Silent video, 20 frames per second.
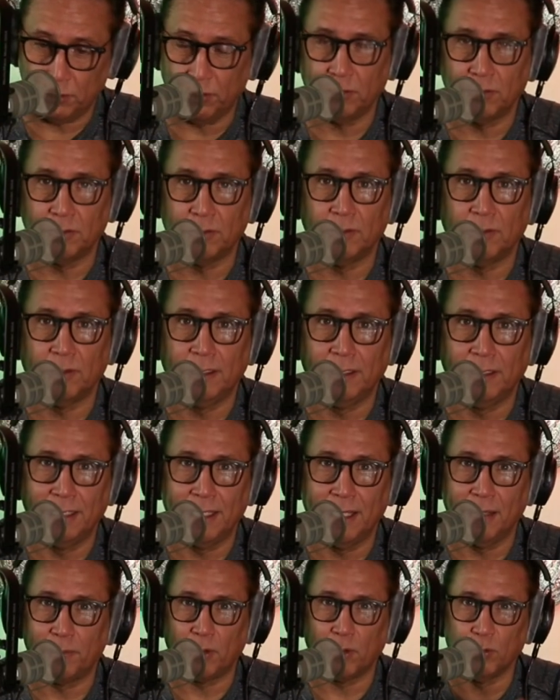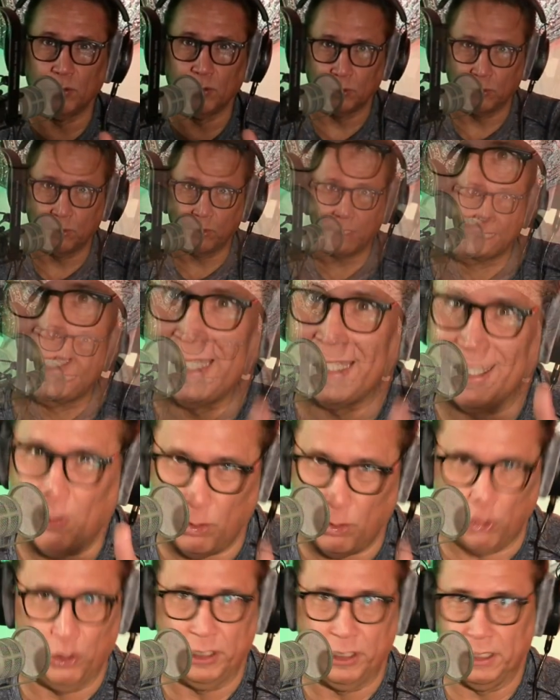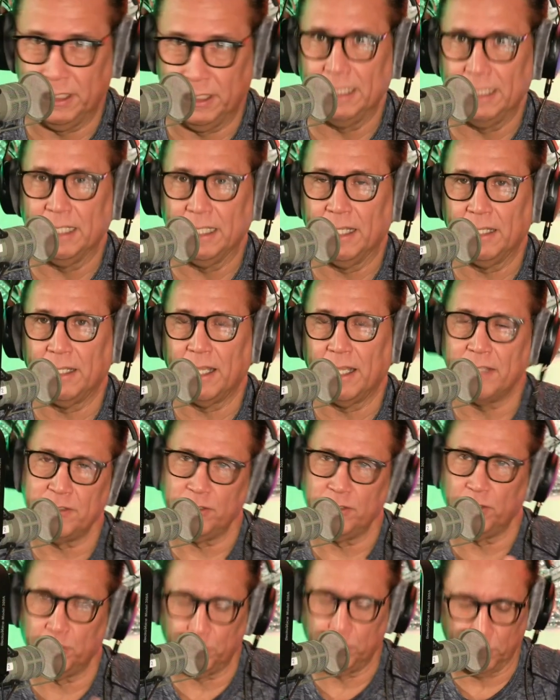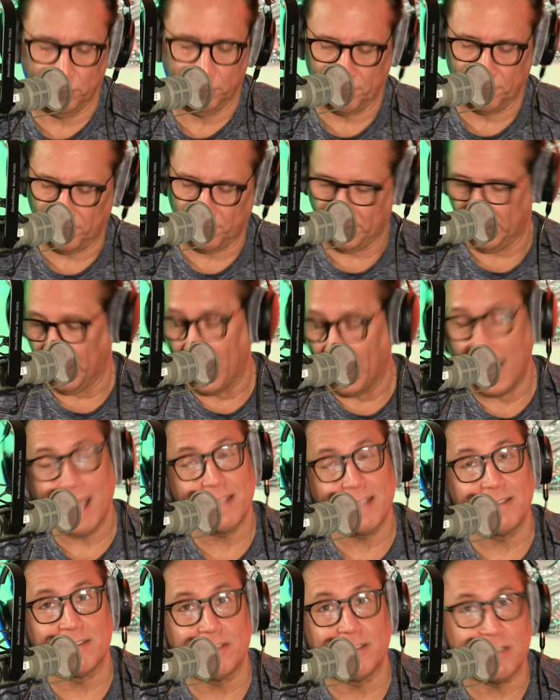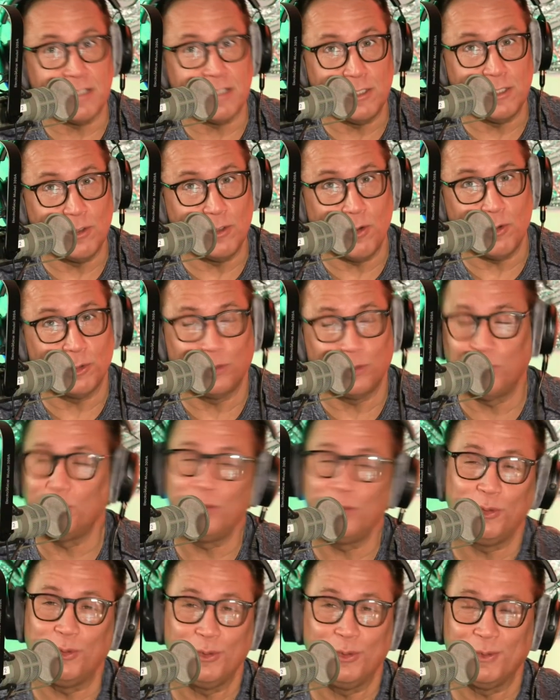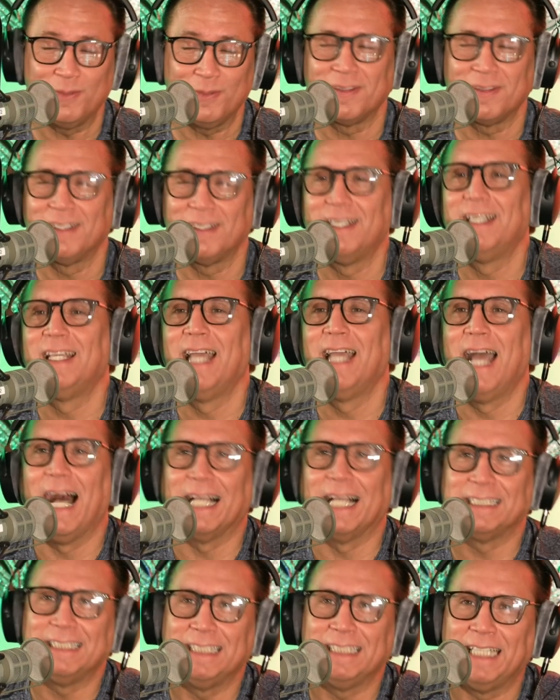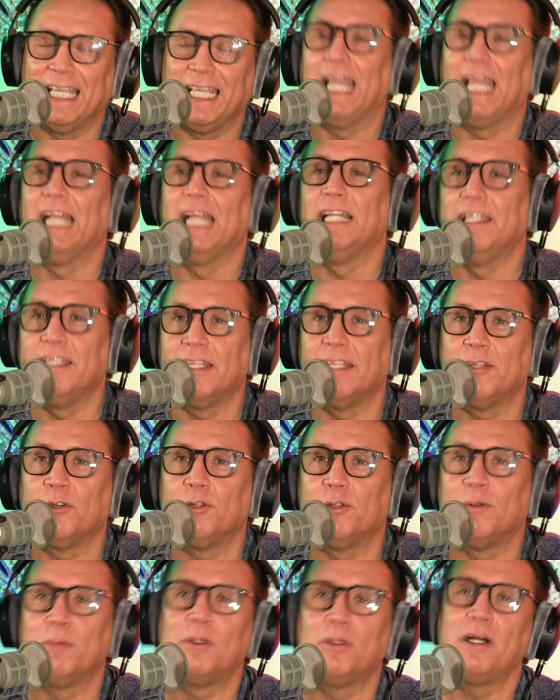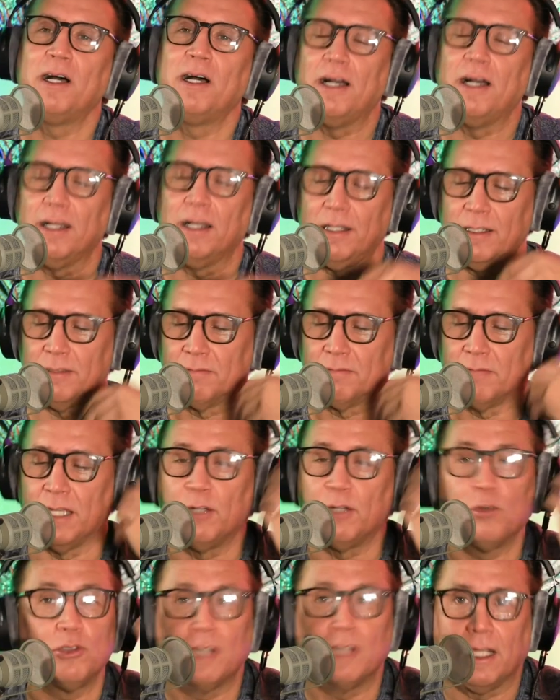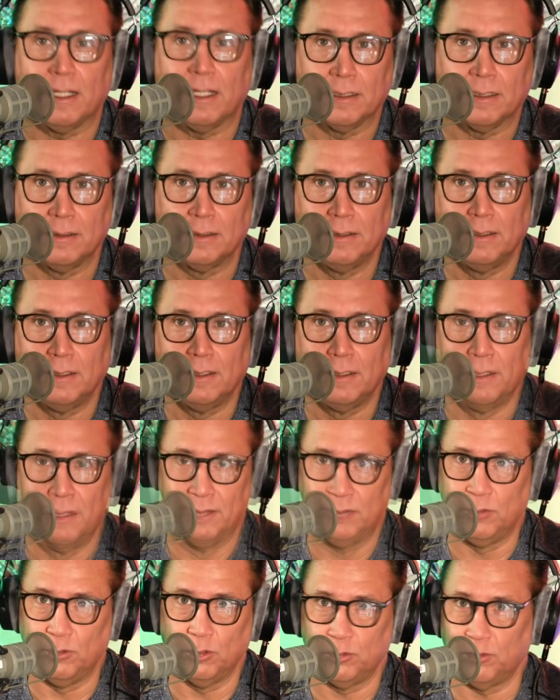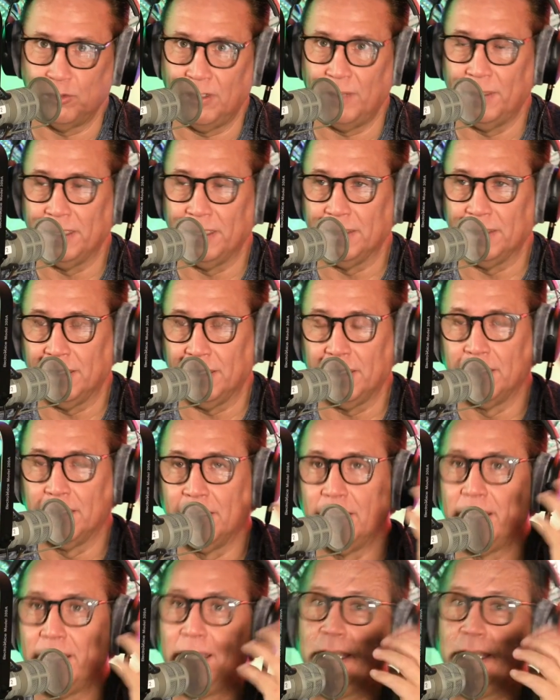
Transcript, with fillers: esto, la productora de hoy día ha sido tú. Ha sido tú. Así que el día de hoy vamos a escuchar no solamente